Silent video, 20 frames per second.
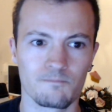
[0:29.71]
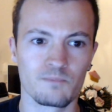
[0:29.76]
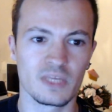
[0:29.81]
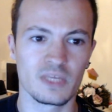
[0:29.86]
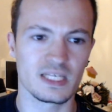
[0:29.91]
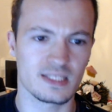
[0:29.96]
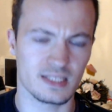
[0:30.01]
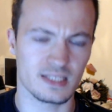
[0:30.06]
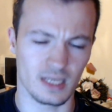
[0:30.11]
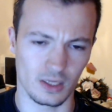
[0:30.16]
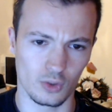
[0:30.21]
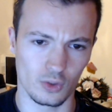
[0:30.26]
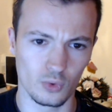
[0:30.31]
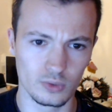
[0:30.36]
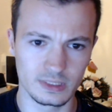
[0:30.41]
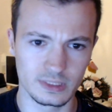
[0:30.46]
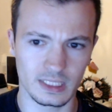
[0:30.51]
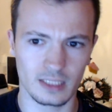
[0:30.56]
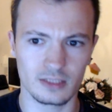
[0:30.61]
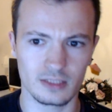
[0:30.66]
C'est à
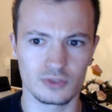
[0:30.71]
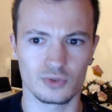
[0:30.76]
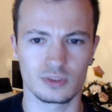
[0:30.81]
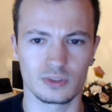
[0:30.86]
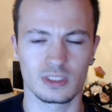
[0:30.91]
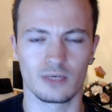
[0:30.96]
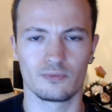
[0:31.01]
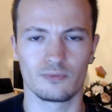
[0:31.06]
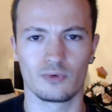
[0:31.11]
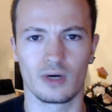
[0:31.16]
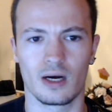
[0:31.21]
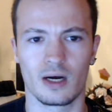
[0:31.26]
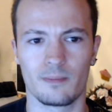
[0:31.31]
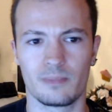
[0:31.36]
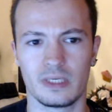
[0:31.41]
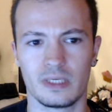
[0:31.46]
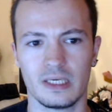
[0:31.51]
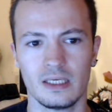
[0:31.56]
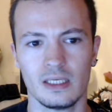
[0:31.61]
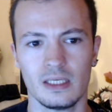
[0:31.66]
Lausanne, je tiens à vous le
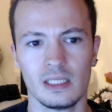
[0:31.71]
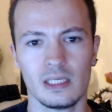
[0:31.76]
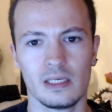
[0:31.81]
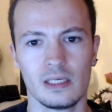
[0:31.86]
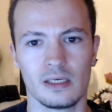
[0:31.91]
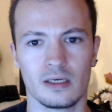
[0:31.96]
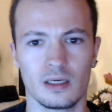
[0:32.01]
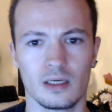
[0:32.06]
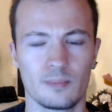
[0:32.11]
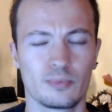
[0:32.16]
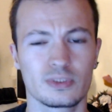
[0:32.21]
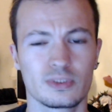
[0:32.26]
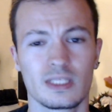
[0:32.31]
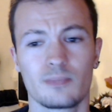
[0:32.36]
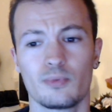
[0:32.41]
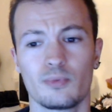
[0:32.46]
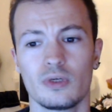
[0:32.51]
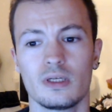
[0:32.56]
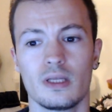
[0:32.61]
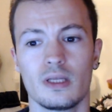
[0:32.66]
rappeler. Euh, pour cette
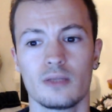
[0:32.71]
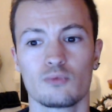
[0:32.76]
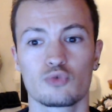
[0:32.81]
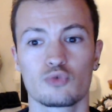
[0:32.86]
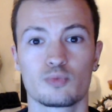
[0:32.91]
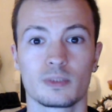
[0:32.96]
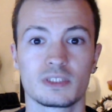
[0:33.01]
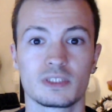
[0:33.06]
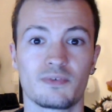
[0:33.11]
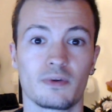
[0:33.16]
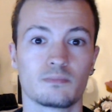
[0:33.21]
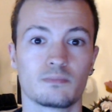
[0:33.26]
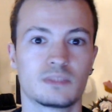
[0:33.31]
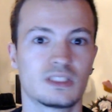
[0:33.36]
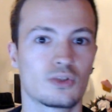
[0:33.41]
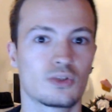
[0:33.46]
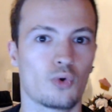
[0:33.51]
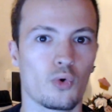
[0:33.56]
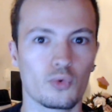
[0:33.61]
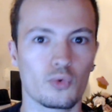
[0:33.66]
Polylan, donc, je pensais faire une petite
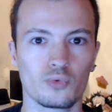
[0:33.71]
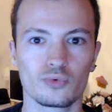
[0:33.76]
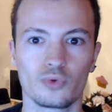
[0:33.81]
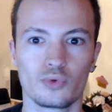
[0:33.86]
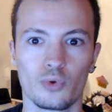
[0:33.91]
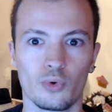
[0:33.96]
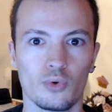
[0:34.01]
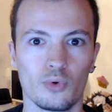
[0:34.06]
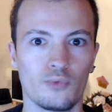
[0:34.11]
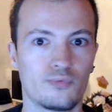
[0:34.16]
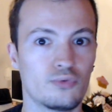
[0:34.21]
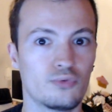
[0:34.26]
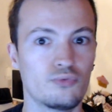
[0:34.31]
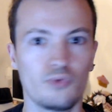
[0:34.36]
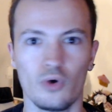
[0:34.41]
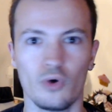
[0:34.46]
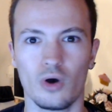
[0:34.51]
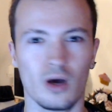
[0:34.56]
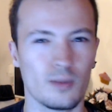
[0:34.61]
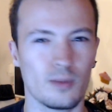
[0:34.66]
rencontre euh,
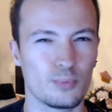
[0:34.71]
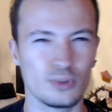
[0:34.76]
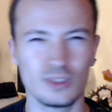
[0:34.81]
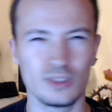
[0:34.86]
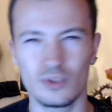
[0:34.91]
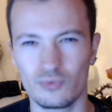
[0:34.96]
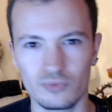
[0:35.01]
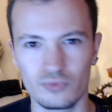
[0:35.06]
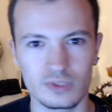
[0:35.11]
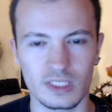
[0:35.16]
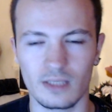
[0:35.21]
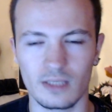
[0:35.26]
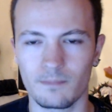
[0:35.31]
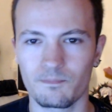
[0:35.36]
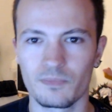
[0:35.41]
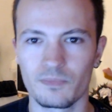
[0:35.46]
viewer, abonné, tout ça.